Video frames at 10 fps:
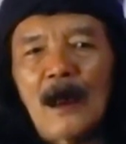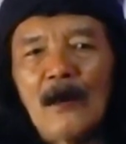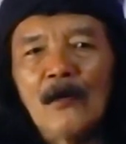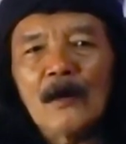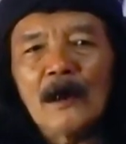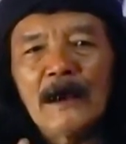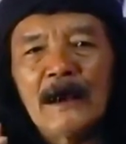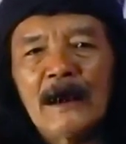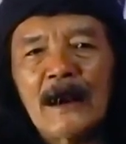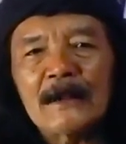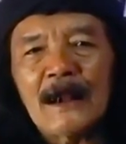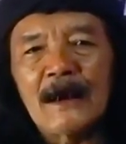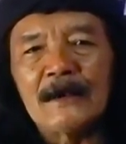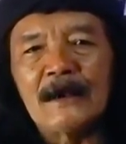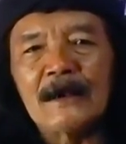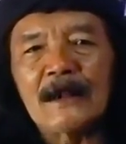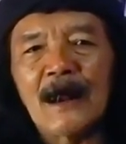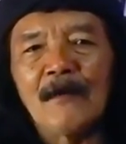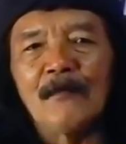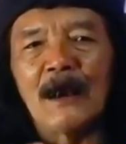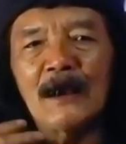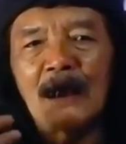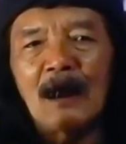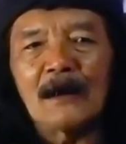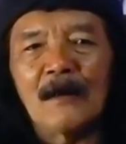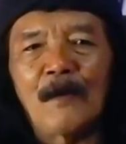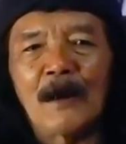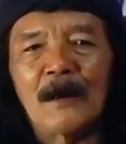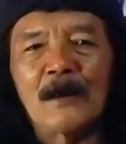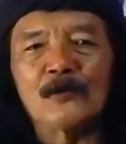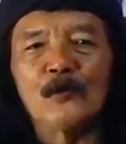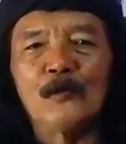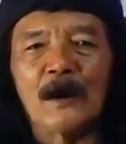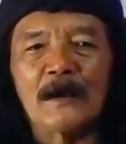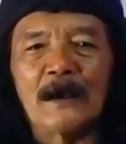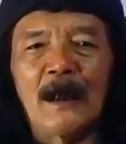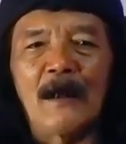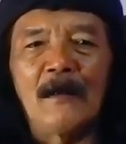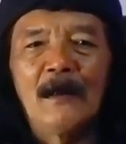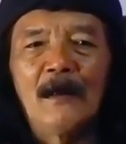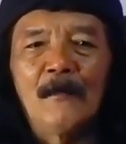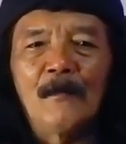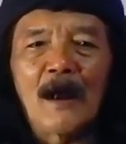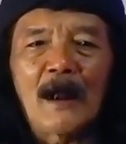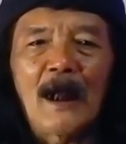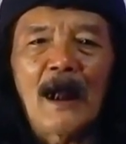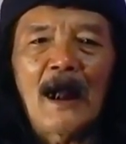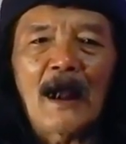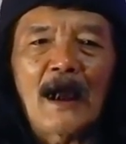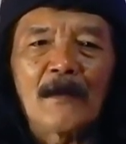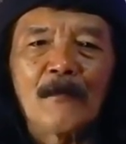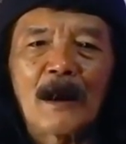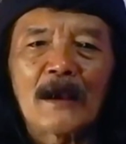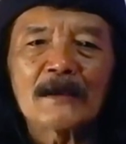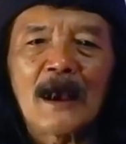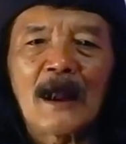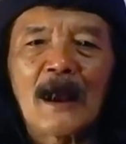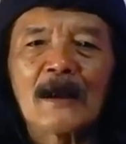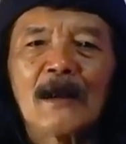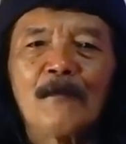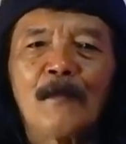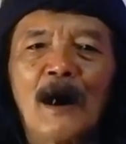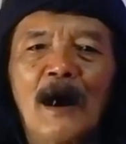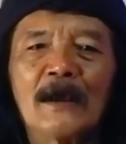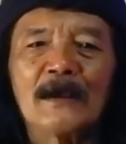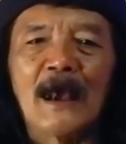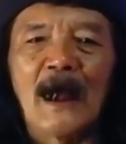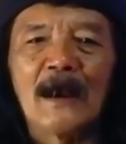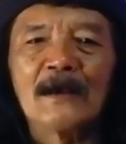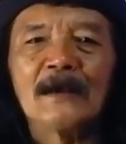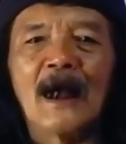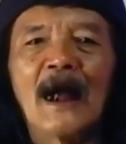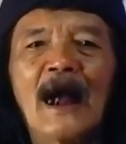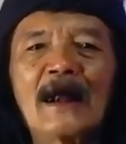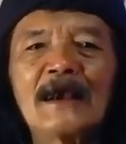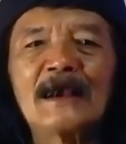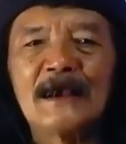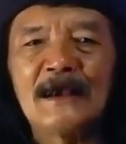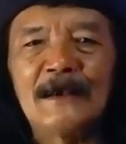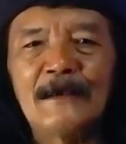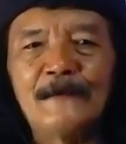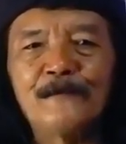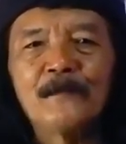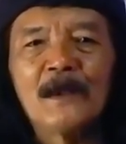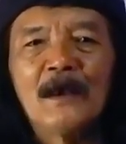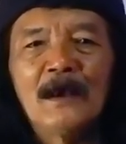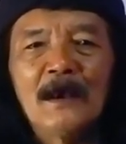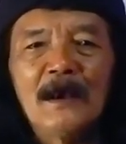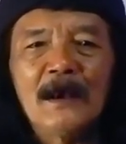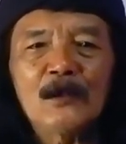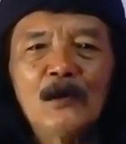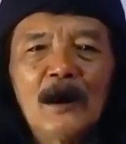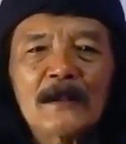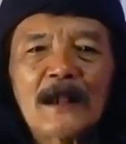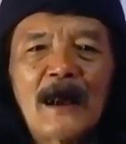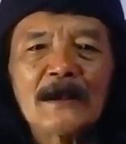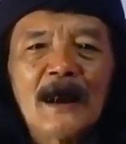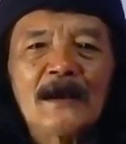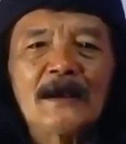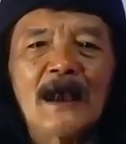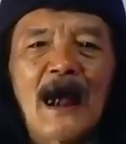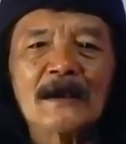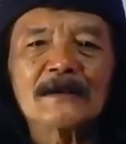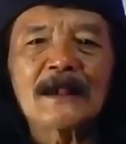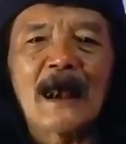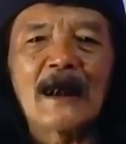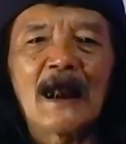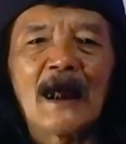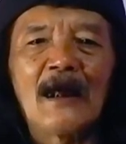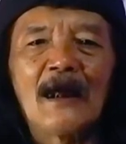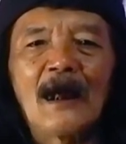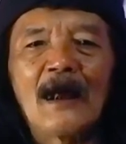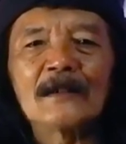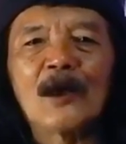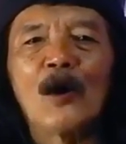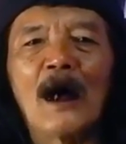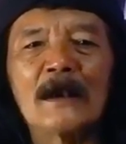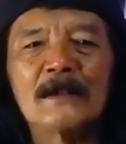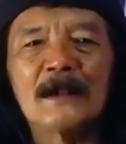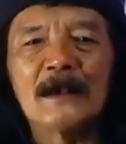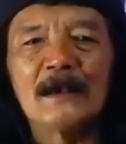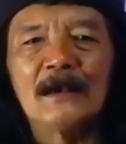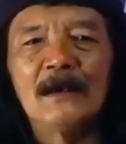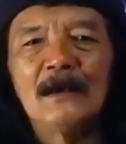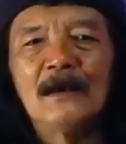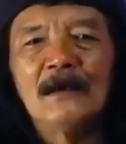Kalau keinginan tadi kita kembalikan kepada sumbernya, maka akan merasakan kebahagiaan yang hakiki. Itu letaknya di hastana atau hati,